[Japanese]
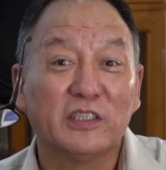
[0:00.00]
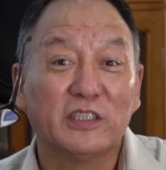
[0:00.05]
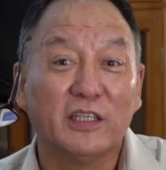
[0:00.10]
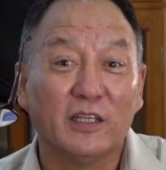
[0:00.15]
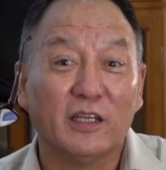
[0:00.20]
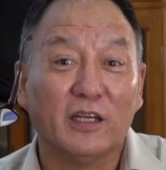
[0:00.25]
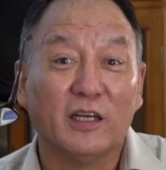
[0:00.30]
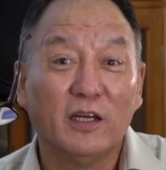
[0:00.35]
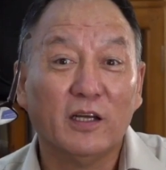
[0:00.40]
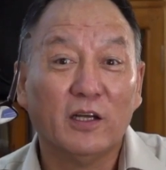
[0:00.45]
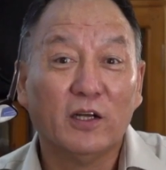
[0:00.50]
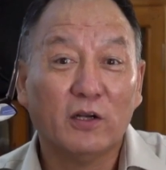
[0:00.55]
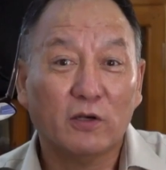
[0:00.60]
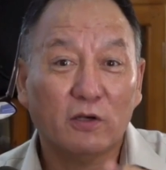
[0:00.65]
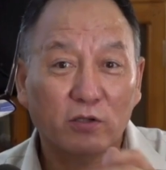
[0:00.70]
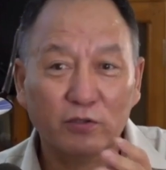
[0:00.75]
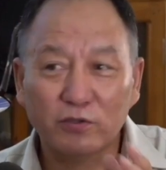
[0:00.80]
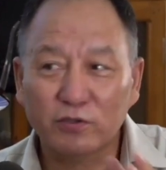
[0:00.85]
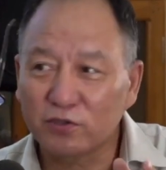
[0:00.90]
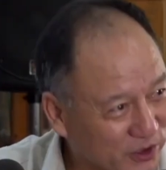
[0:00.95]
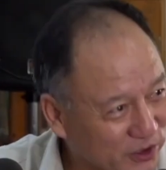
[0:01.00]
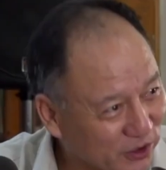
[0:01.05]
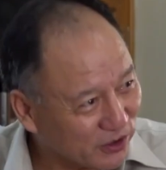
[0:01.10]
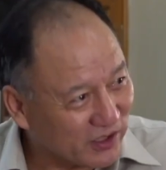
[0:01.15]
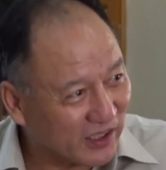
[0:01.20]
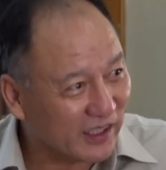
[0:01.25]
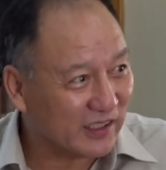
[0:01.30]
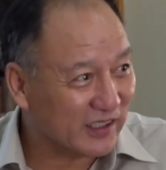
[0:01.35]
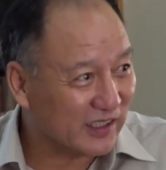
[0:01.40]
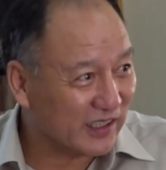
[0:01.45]
未来を形
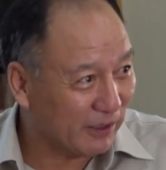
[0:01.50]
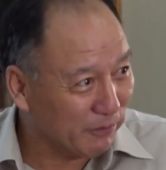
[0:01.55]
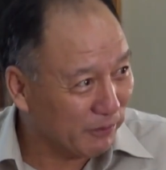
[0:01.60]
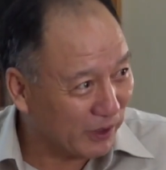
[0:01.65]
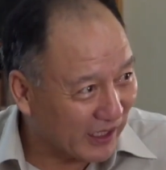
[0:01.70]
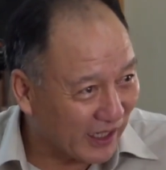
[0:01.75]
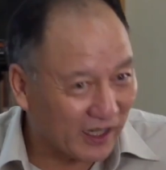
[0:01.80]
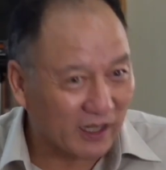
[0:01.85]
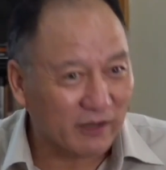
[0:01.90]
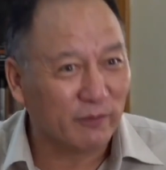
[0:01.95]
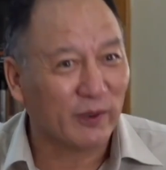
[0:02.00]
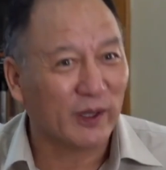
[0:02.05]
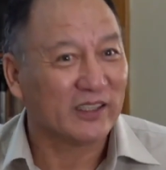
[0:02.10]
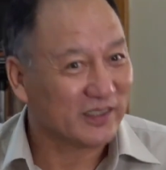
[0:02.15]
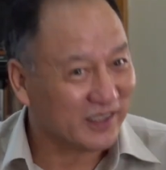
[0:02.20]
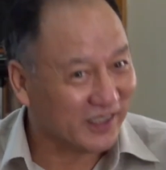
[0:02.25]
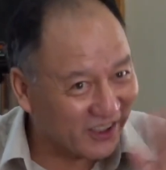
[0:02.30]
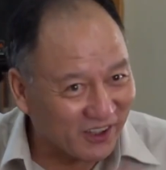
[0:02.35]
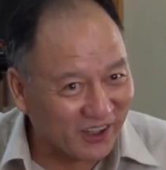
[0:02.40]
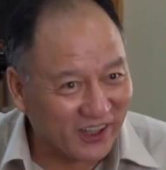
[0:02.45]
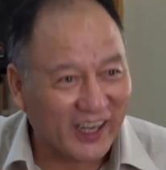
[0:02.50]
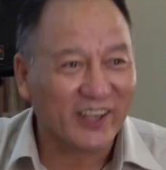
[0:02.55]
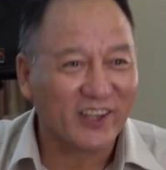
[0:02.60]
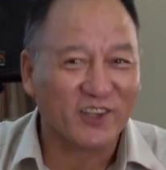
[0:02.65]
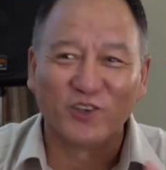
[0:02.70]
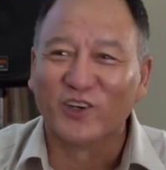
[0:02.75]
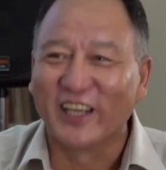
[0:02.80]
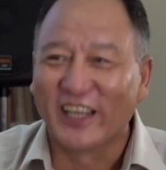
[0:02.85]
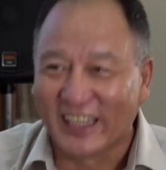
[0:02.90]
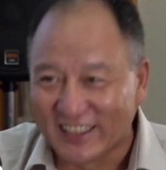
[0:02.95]
作るためには、現状
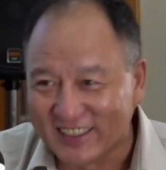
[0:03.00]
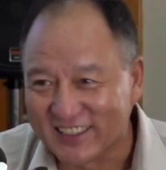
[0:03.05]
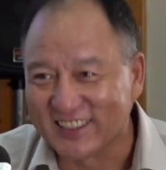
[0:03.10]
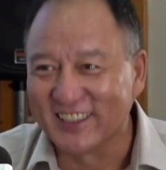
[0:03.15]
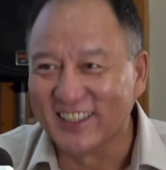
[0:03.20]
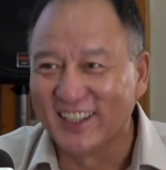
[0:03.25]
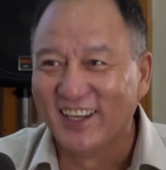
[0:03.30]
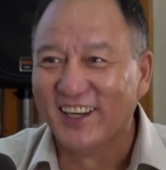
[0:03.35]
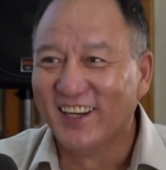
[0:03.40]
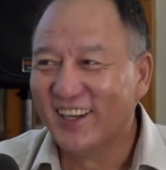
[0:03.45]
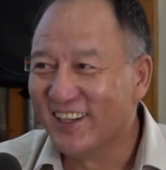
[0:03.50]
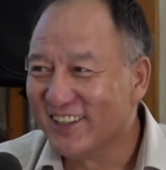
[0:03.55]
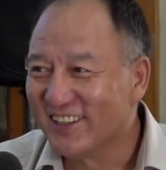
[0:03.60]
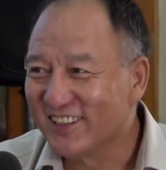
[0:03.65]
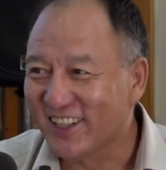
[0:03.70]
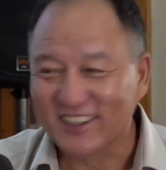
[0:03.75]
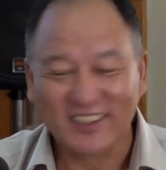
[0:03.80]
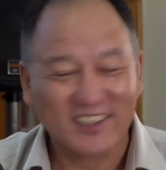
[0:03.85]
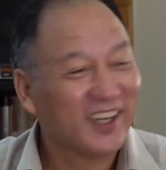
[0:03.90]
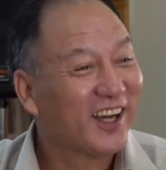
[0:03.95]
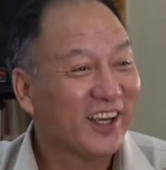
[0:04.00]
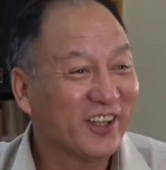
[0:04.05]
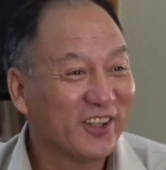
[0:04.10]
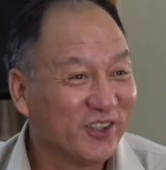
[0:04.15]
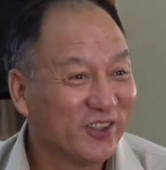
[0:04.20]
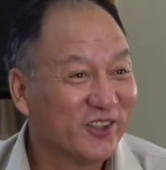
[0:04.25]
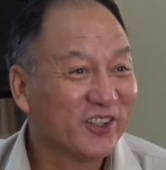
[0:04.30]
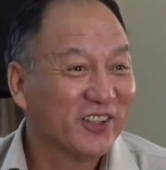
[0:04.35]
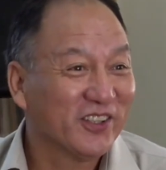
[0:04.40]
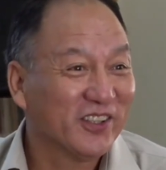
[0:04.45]
を理解し、それに対処
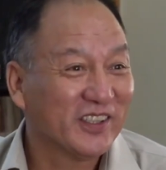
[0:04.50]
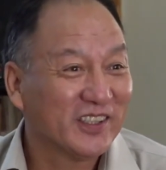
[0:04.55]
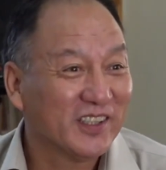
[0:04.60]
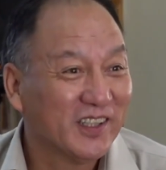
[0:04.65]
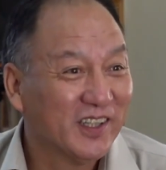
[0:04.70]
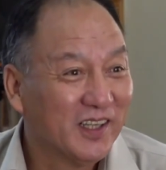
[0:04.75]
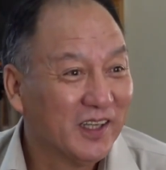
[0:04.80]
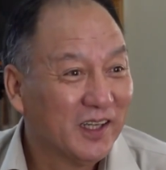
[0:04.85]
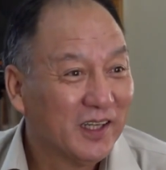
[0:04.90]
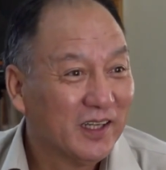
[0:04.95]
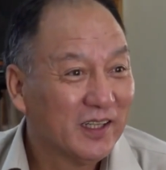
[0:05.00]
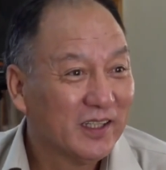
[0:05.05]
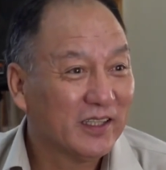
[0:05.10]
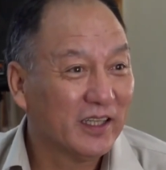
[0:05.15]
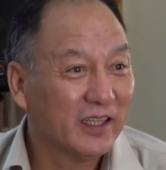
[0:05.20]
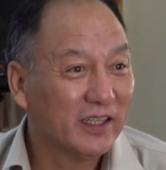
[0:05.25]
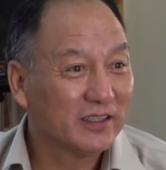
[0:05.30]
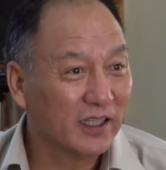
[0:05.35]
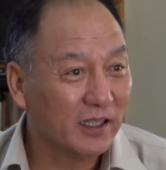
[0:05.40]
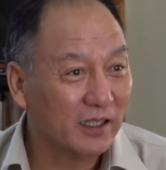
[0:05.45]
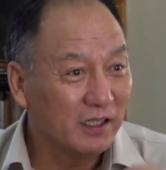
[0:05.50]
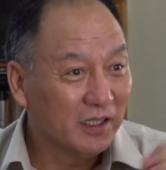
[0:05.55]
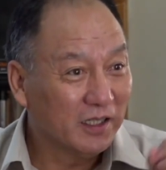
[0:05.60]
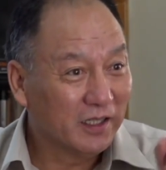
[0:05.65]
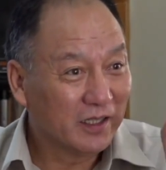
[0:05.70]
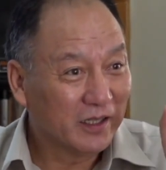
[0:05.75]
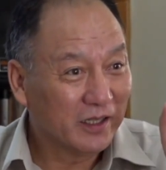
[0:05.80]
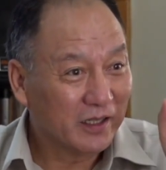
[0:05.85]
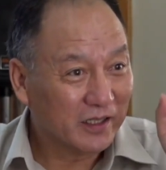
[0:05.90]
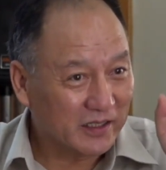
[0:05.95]
することが極めて
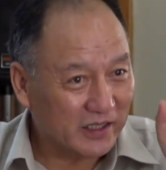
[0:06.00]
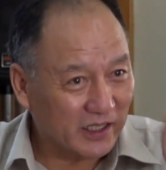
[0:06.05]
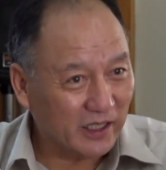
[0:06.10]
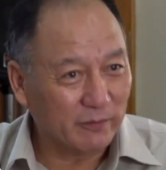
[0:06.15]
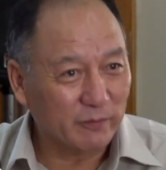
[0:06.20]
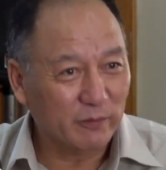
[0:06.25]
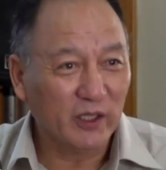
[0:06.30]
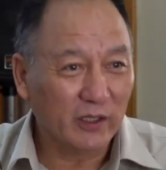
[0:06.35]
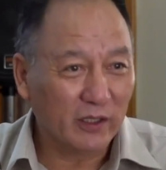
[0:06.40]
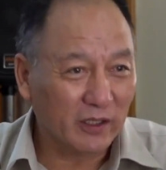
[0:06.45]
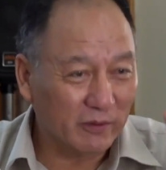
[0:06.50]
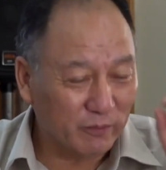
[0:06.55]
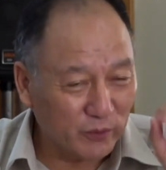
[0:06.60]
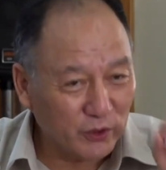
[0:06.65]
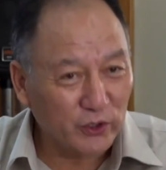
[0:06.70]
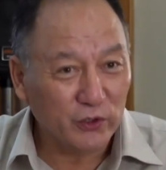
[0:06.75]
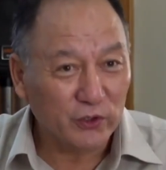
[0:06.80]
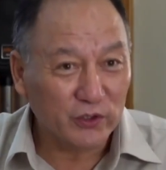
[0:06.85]
重要であると強調